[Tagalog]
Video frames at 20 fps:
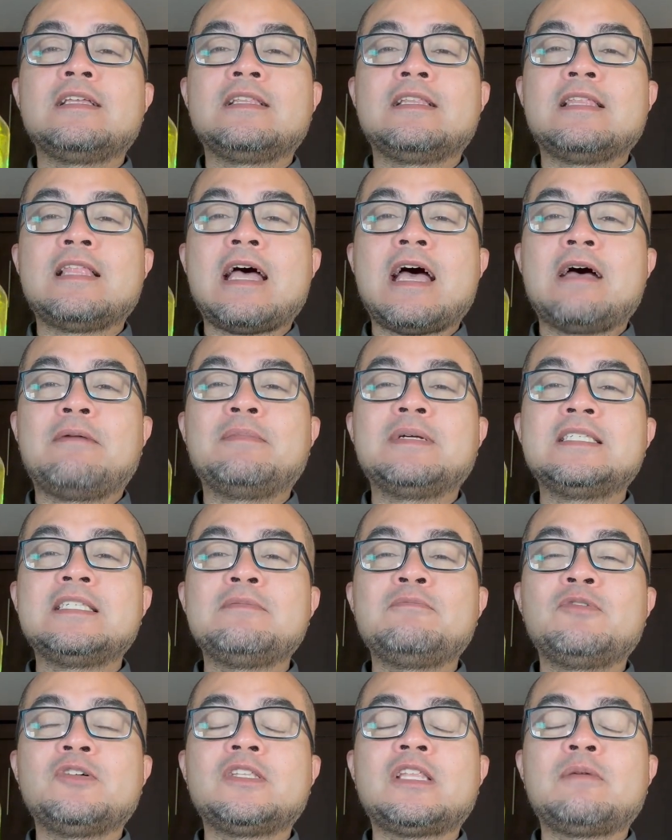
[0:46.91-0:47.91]
na
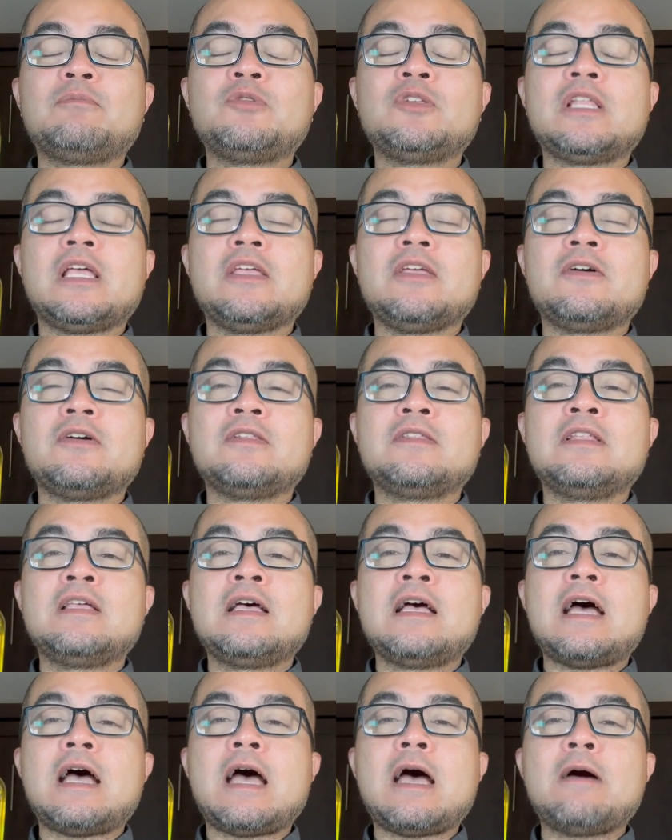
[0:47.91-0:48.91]
masimutan mo dayon
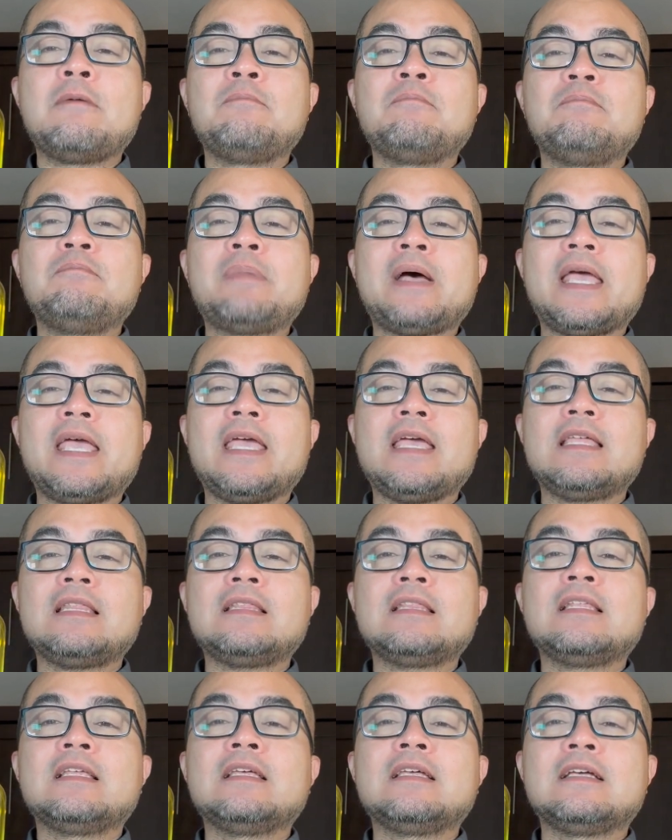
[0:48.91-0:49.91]
ang
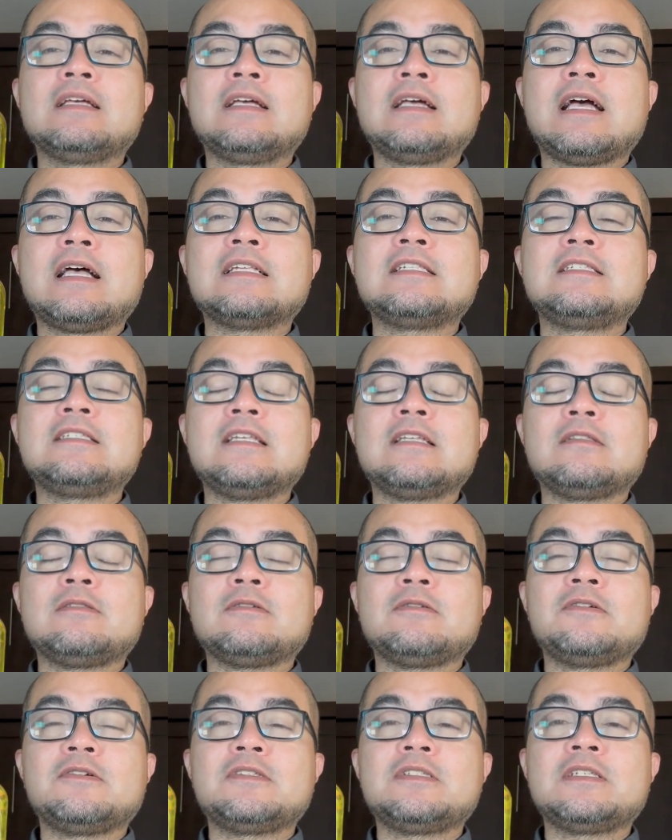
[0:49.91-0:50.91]
pait nga
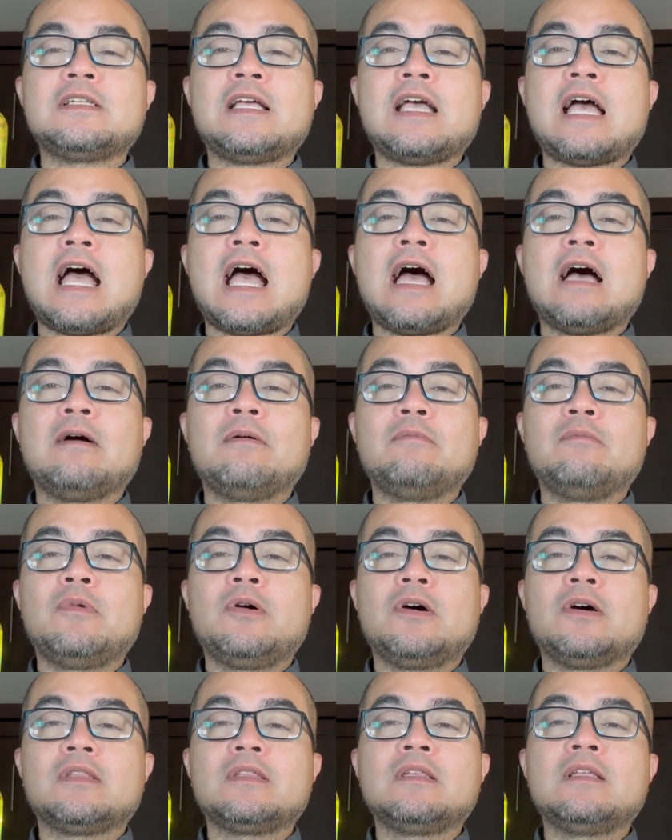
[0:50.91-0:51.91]
citrus nga
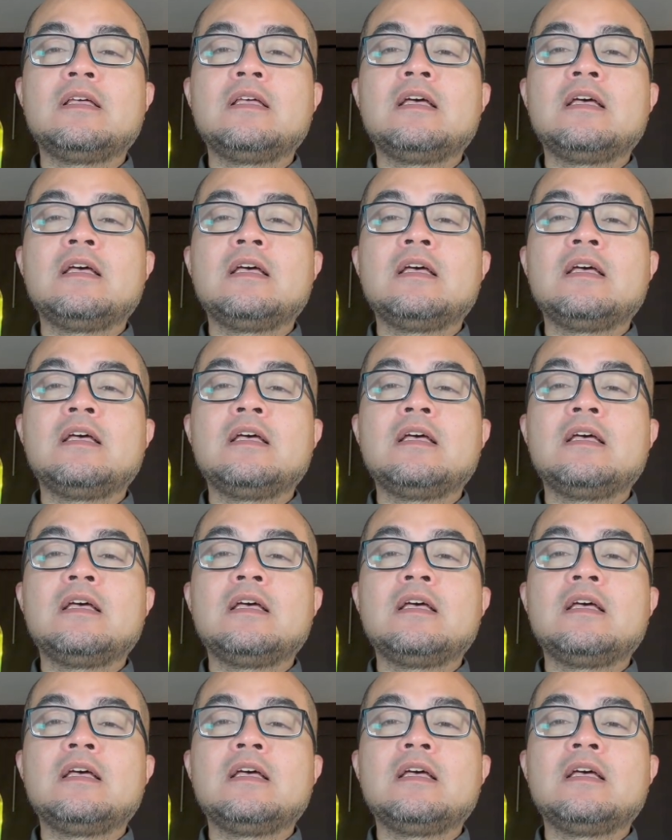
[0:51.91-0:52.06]
hamot.